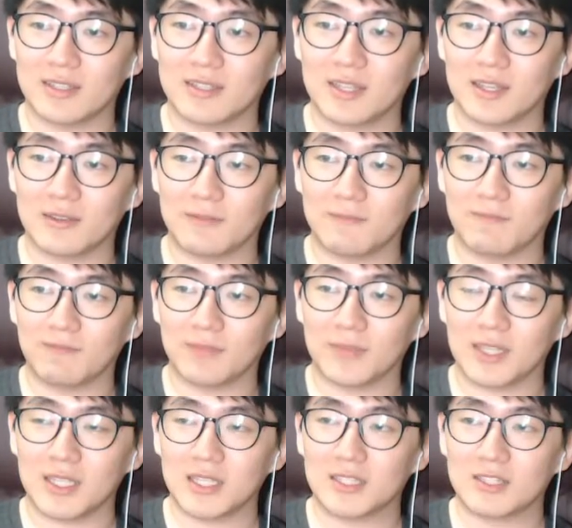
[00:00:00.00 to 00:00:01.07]
이제
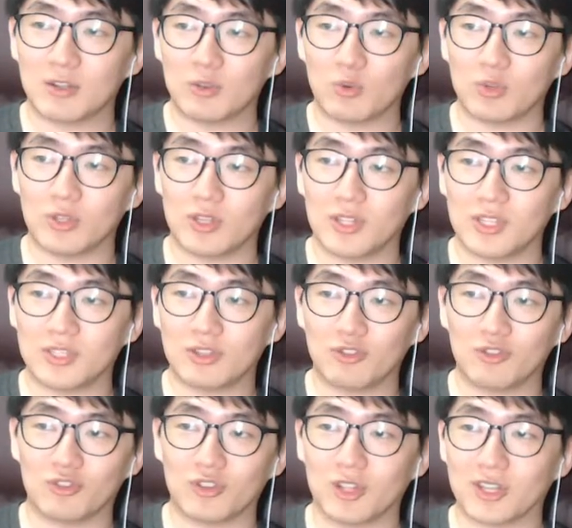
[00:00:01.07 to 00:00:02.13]
2005년,
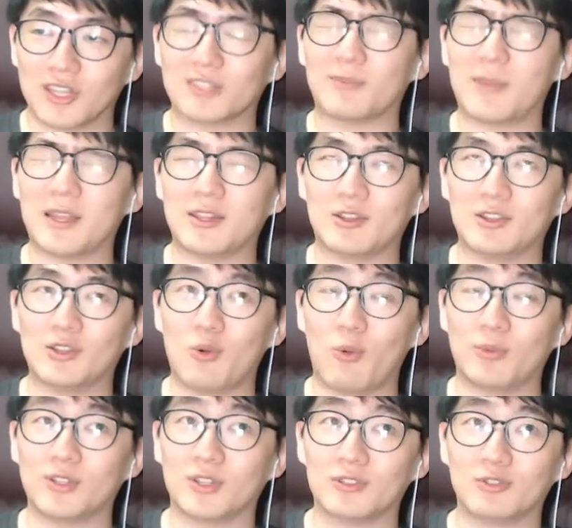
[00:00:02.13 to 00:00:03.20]
2006년에 계속 마이너리그
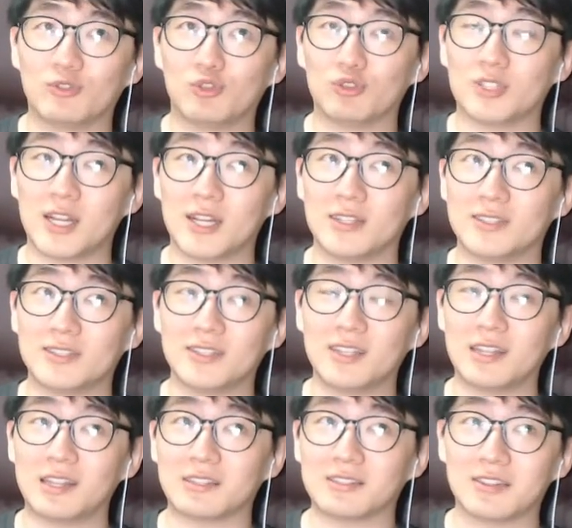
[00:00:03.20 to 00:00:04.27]
옵션 두 차례
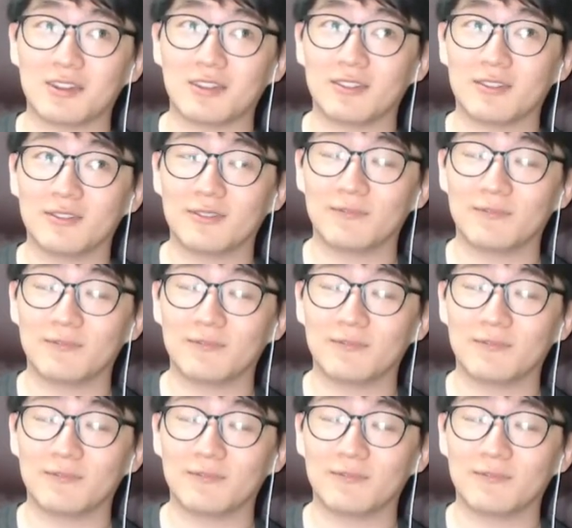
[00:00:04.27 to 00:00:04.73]
쓰게 됐어요.